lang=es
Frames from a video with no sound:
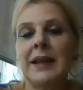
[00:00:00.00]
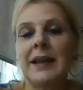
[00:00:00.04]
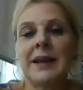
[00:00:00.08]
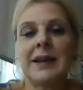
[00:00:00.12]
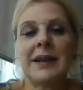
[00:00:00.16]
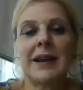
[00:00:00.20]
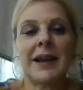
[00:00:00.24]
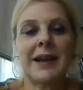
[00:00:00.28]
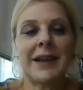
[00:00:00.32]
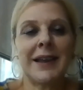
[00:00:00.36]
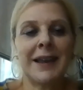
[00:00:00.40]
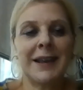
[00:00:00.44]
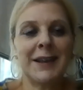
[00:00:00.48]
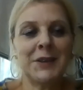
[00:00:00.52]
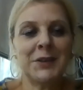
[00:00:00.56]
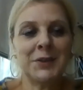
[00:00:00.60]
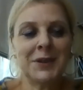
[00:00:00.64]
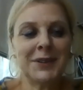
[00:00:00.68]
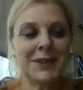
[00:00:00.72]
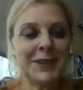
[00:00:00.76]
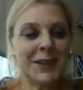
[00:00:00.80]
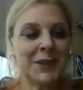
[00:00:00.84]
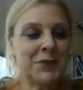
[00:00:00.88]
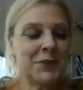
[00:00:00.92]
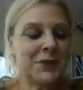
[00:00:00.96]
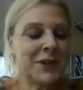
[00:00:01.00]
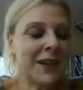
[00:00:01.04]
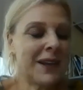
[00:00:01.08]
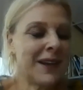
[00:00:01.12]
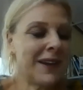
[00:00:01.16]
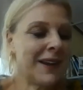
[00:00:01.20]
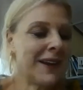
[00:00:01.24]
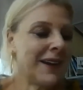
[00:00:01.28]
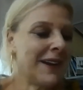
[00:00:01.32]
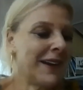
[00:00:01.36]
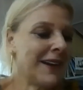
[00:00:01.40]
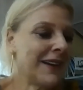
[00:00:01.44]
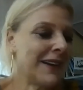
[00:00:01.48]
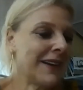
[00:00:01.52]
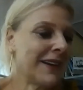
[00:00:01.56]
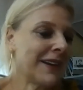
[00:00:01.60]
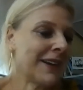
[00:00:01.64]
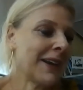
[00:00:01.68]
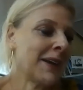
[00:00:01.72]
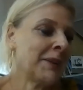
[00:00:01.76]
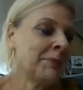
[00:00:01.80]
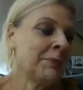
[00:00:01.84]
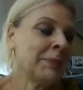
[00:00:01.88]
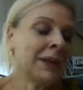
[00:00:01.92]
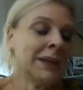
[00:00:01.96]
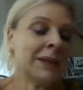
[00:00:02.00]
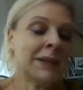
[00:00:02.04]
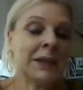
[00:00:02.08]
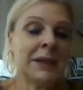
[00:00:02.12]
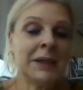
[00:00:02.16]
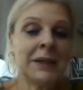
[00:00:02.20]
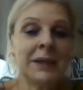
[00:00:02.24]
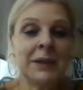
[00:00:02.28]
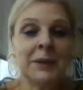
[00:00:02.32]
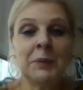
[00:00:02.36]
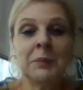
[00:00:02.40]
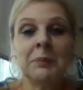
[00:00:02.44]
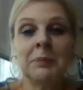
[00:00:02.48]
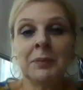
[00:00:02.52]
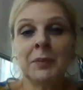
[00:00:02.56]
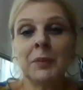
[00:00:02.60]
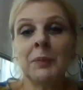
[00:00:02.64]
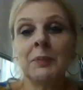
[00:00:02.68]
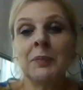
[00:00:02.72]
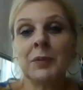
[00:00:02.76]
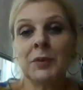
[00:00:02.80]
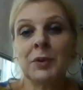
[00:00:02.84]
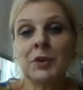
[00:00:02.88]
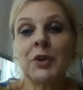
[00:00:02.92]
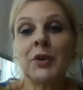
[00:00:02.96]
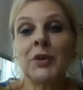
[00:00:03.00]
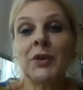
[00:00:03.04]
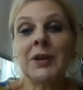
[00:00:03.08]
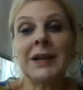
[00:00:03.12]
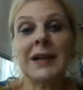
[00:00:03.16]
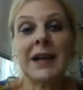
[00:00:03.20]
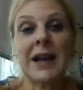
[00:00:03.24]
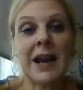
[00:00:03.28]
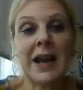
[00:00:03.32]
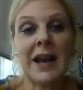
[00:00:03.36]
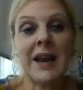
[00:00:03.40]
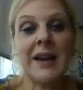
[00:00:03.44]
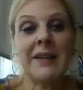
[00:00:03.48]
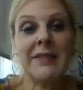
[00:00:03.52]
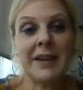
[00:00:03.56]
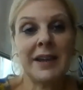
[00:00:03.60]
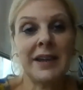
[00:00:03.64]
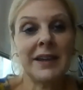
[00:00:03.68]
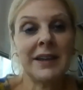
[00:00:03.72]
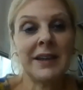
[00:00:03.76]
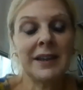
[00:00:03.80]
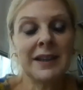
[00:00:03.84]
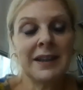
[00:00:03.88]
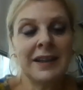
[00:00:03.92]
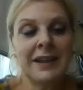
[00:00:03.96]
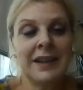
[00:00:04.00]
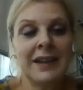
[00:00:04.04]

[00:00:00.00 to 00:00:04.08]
eh, Raquel, tuviste una, realmente un, rol clave.